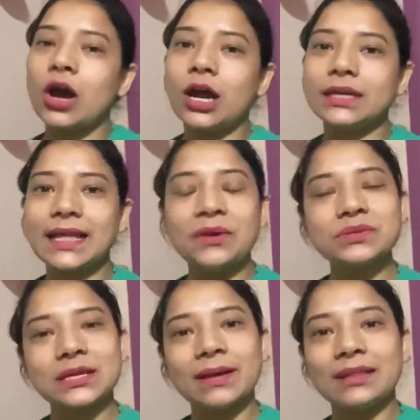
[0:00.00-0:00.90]
और देन
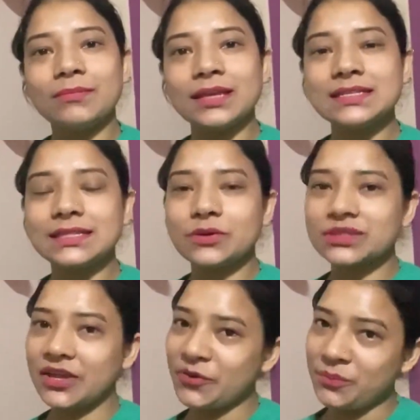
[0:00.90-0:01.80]
उसके बाद मैं सीधा
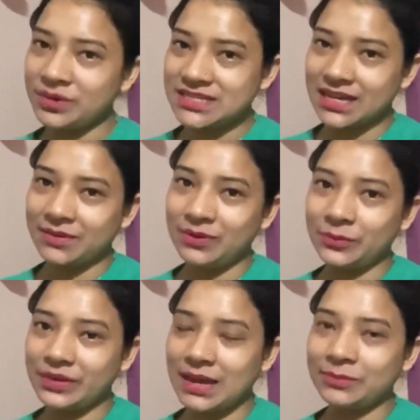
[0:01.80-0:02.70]
उसके रूम पे जाके
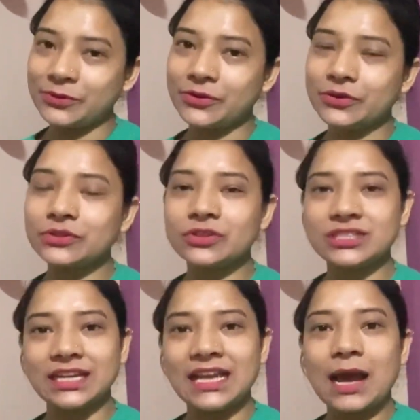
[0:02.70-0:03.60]
मिलूंगी आप लोगों को तो
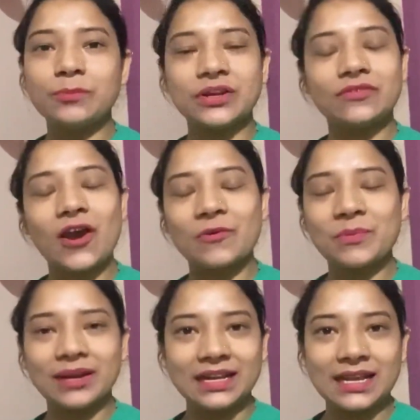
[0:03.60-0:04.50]
चलिए आप पूरे ब्लॉग
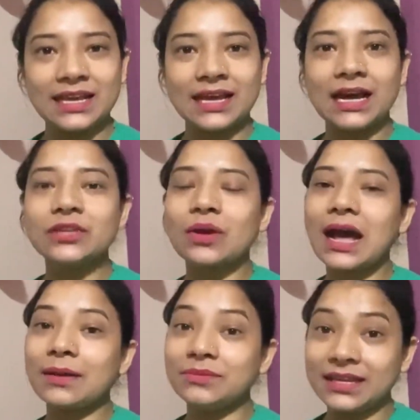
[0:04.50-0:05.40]
में बने रहिएगा तो
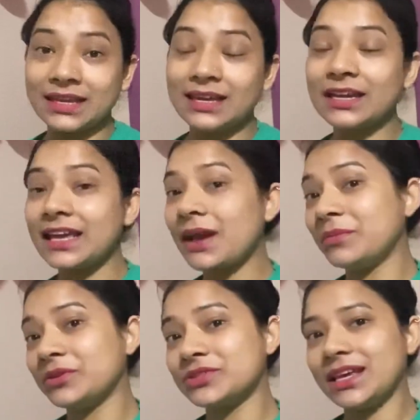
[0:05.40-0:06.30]
आप देखिएगा कि
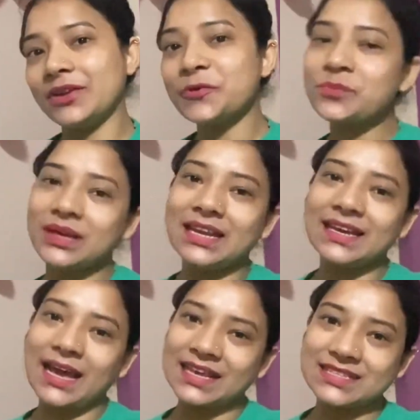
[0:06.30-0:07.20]
हमने उसके रूम के लिए
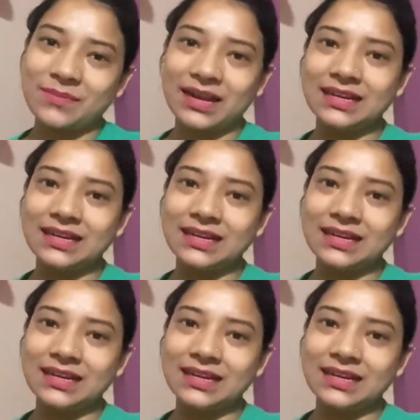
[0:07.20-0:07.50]
क्या क्या सामान